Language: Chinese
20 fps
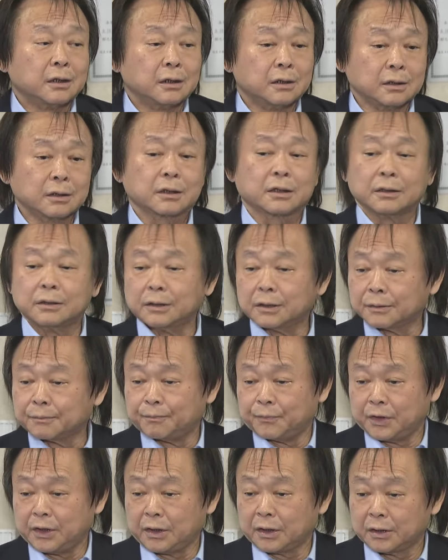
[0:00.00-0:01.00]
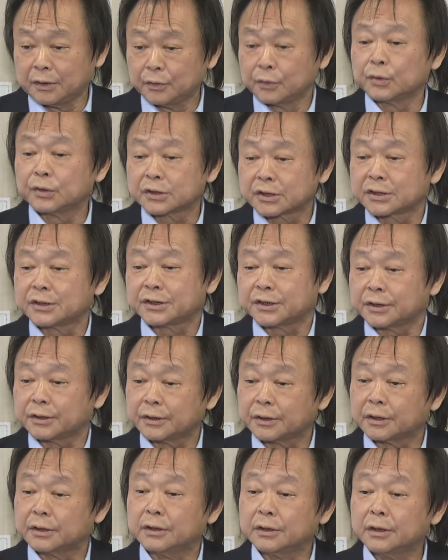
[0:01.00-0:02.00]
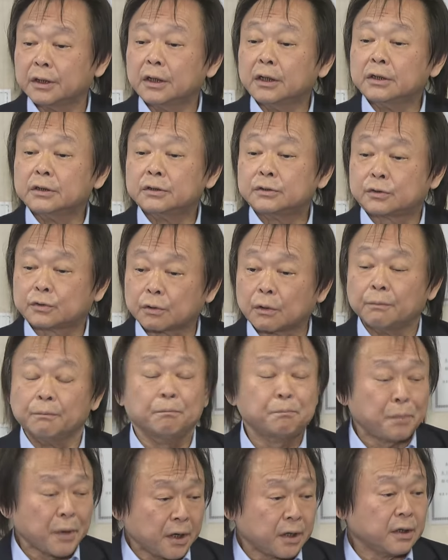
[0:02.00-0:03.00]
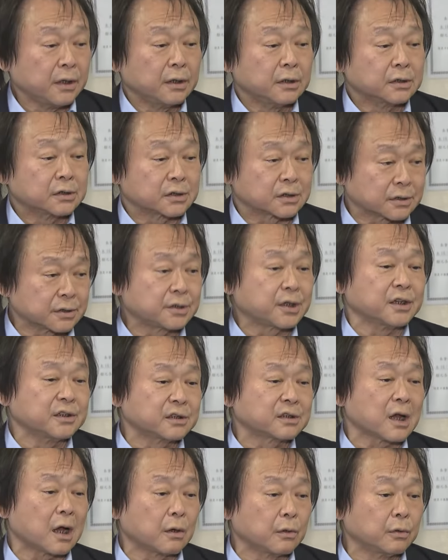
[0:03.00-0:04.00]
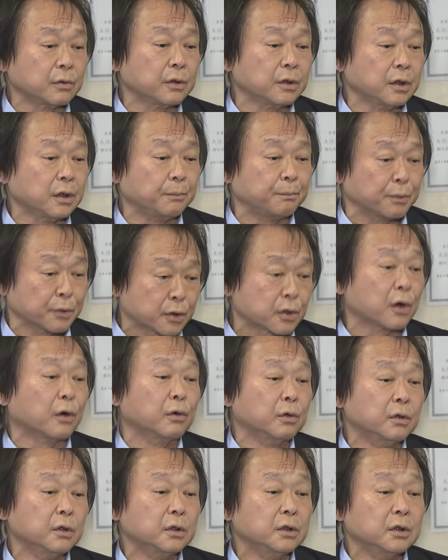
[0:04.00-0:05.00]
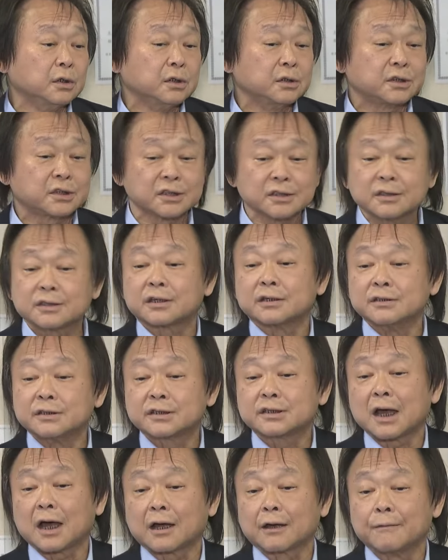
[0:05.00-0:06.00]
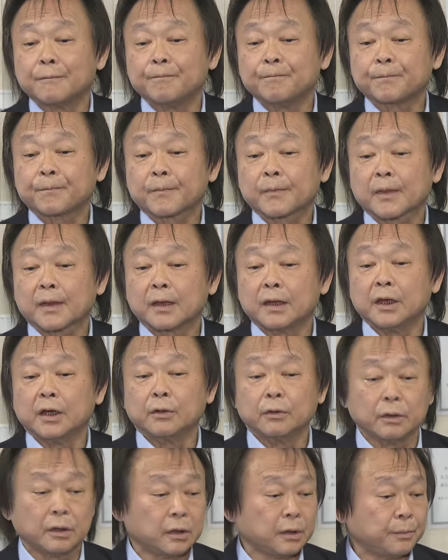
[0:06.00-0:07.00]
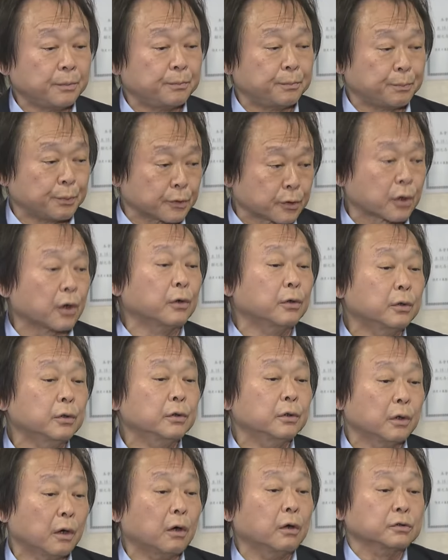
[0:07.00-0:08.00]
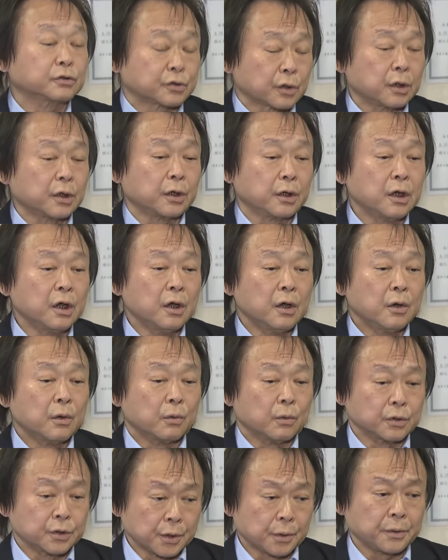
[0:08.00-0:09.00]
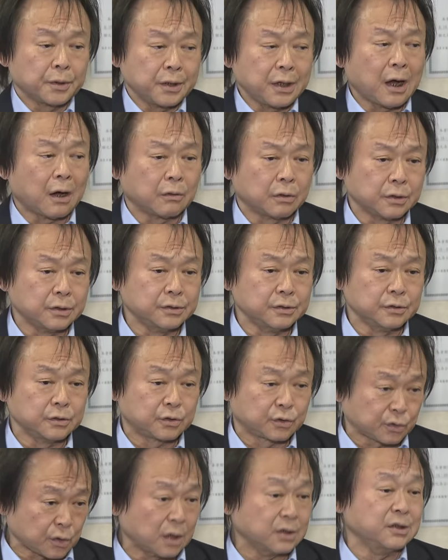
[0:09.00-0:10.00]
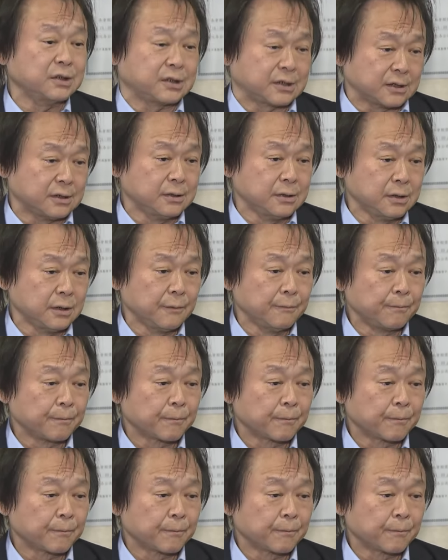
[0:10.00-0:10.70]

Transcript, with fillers: 很可能你很多事情的准备时间上会不够，精神上也会不够哦。所以，我认为要很专心。